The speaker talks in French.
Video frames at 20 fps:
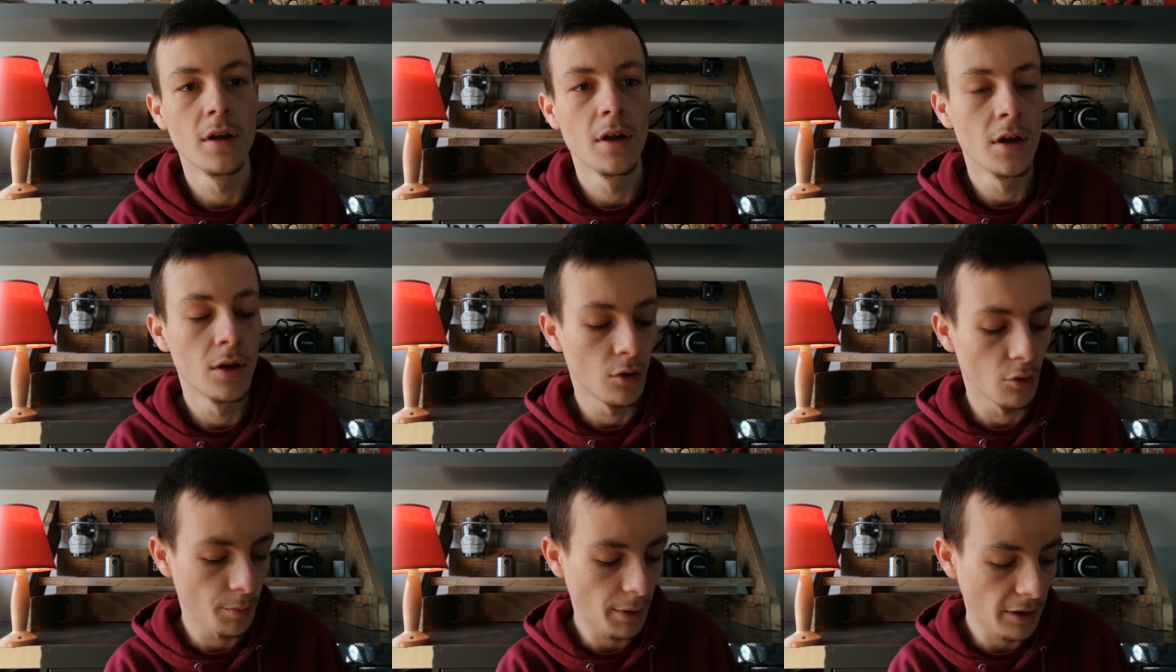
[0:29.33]

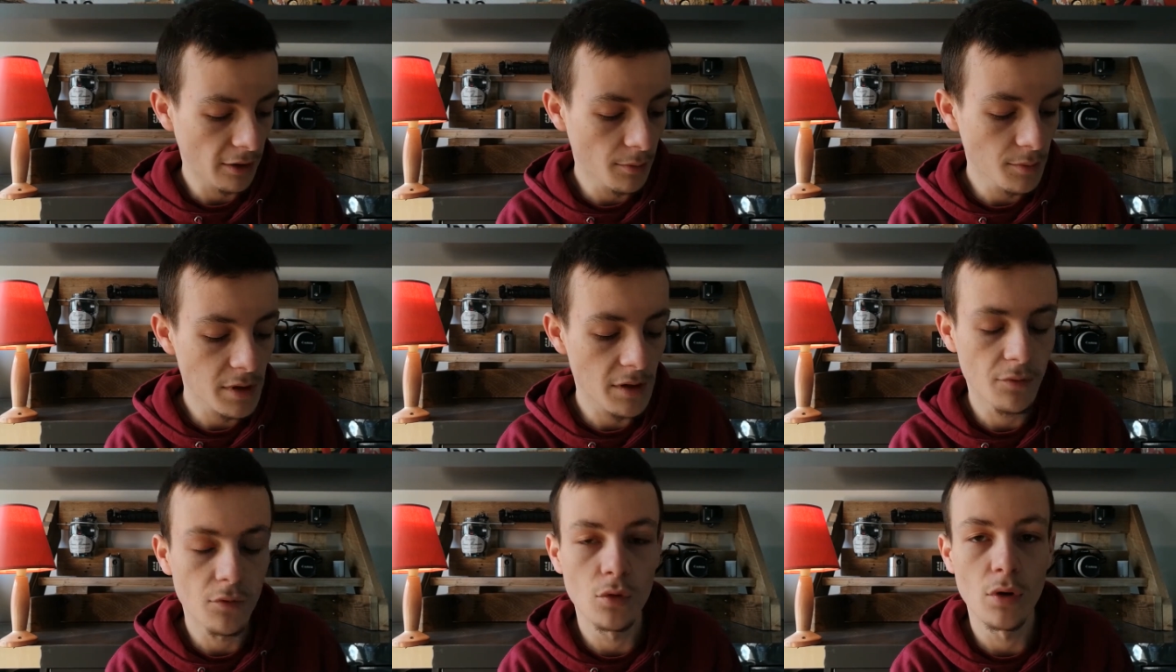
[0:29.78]
Donc par exemple,
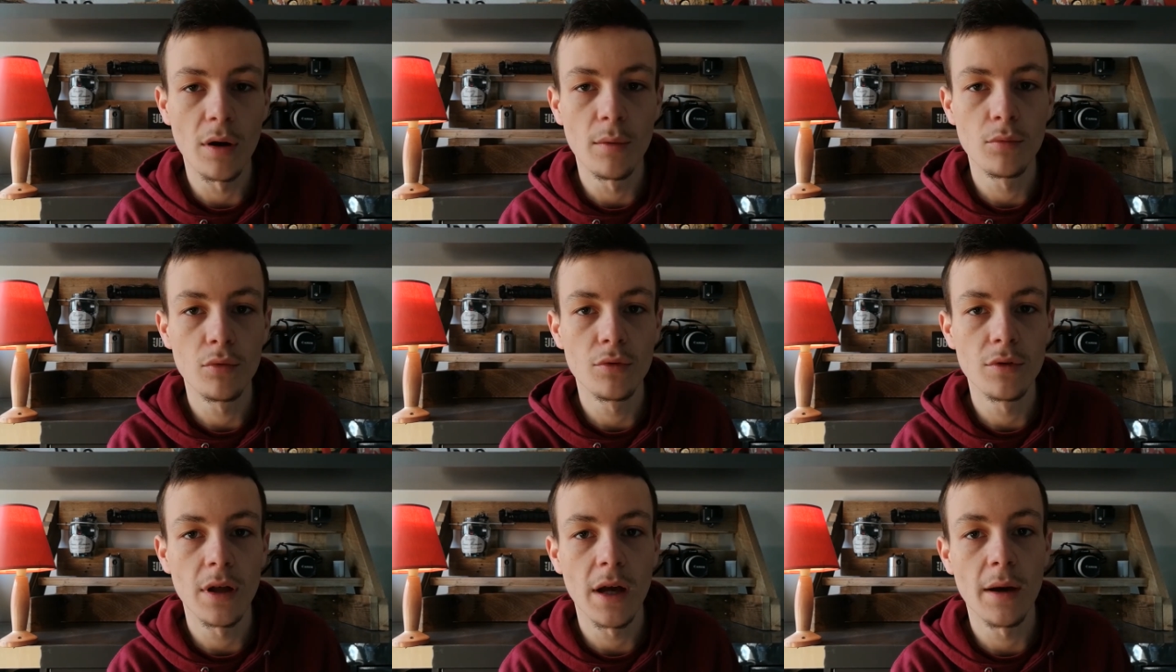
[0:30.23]
j'avais eu un
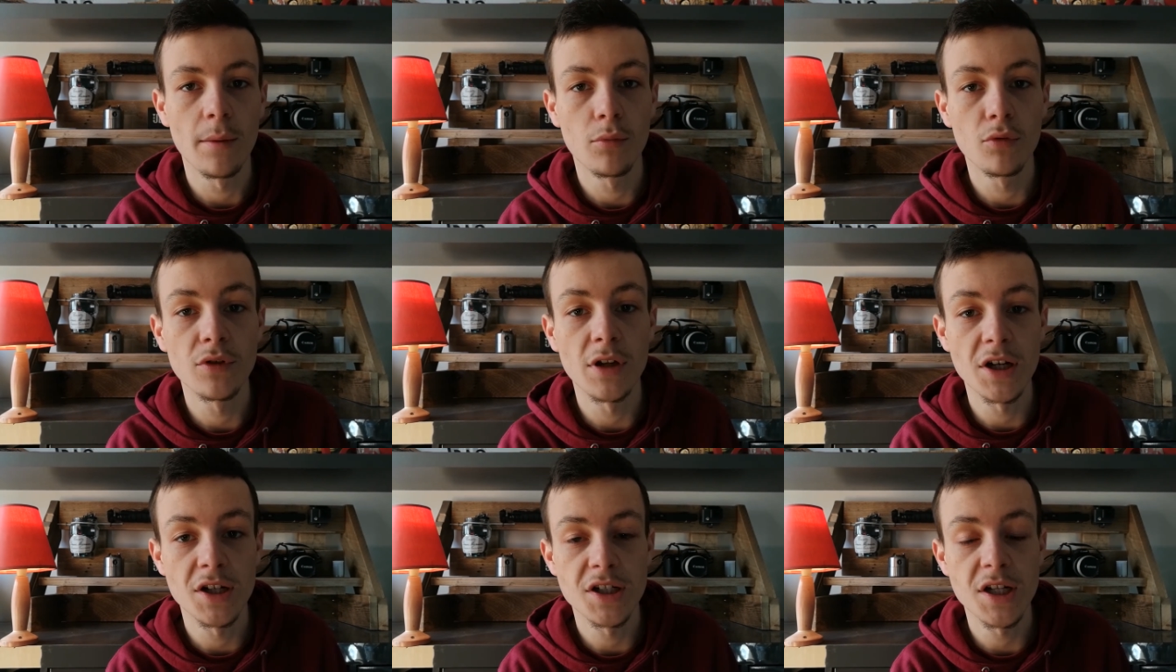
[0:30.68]
bon,
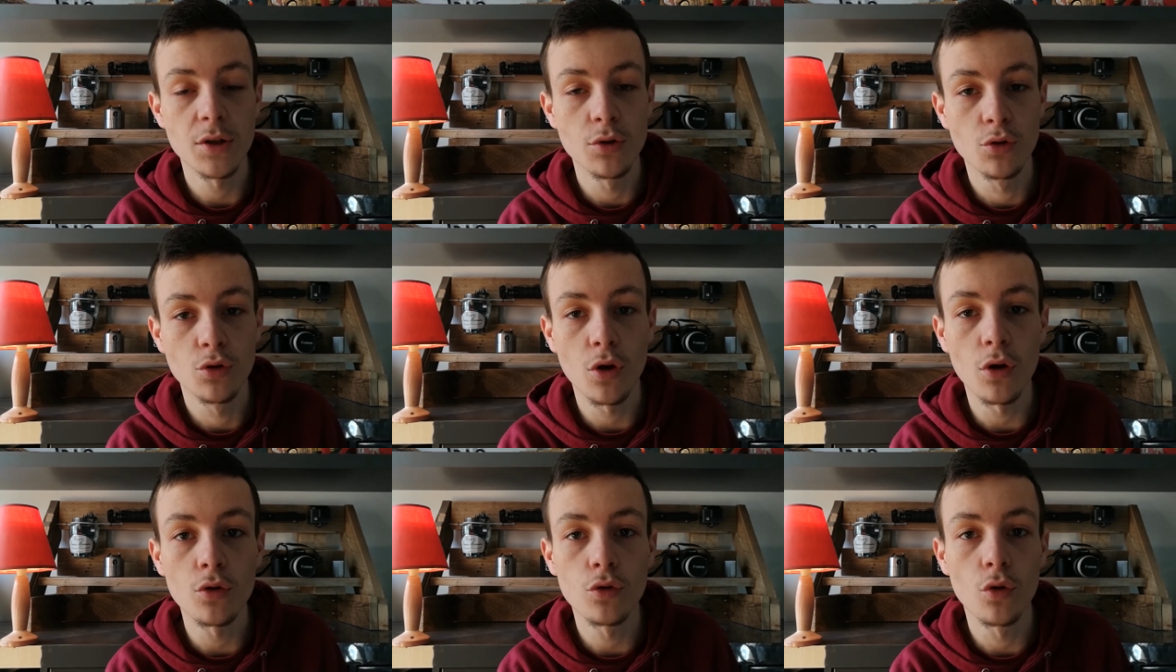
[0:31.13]
d'achat de
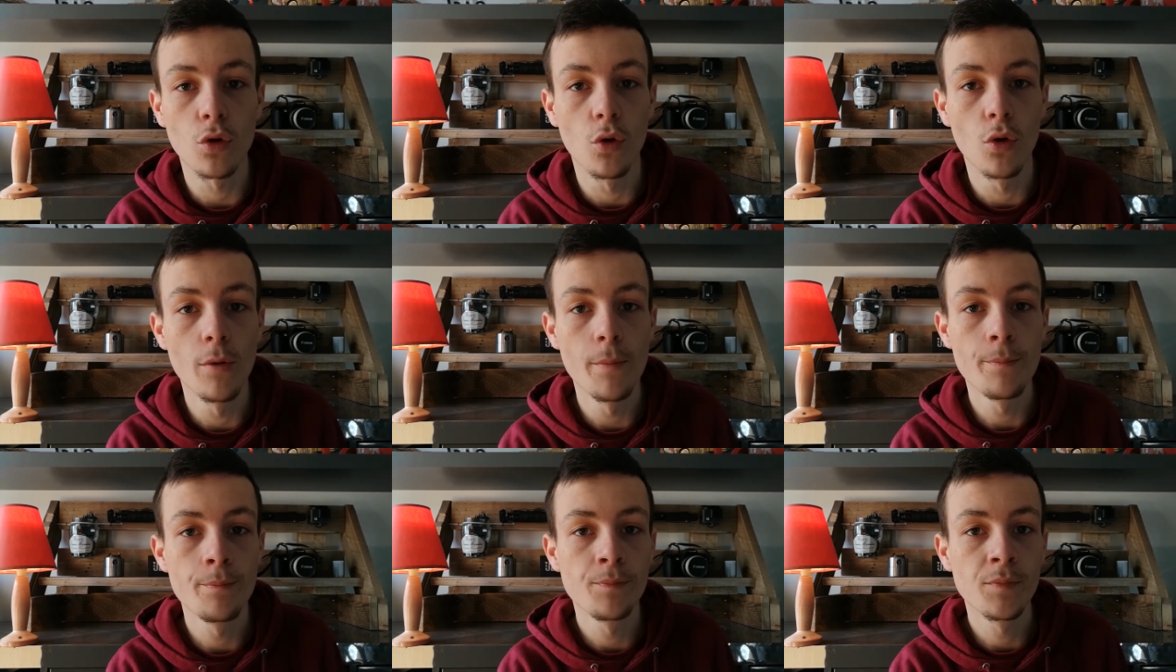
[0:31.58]
30
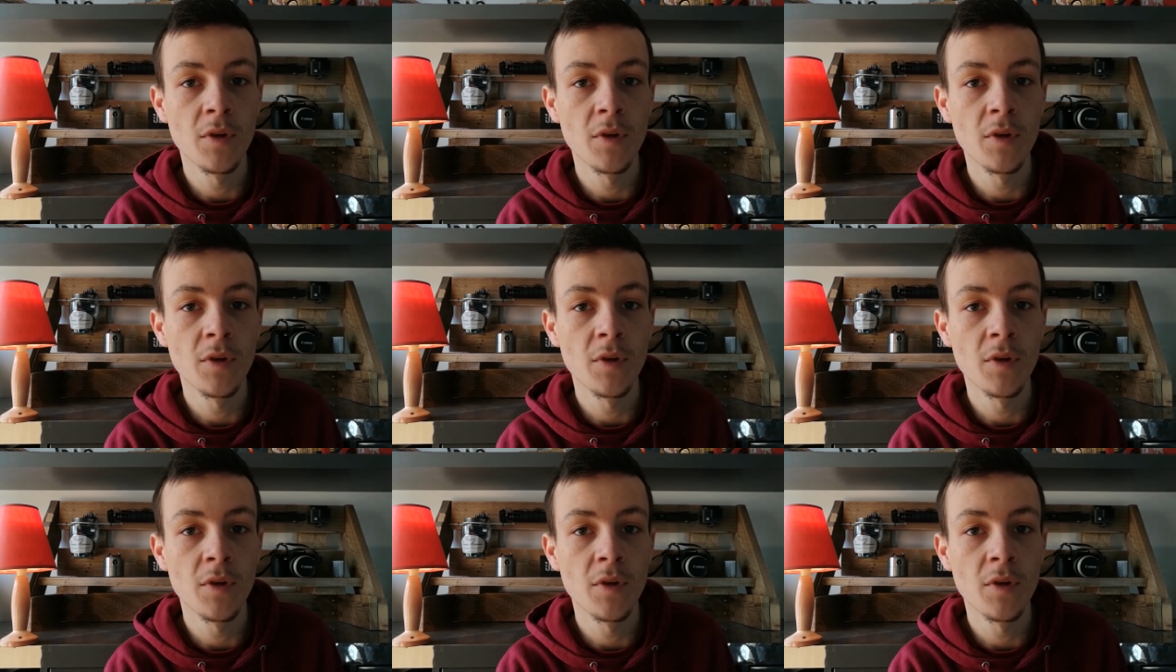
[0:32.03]
euros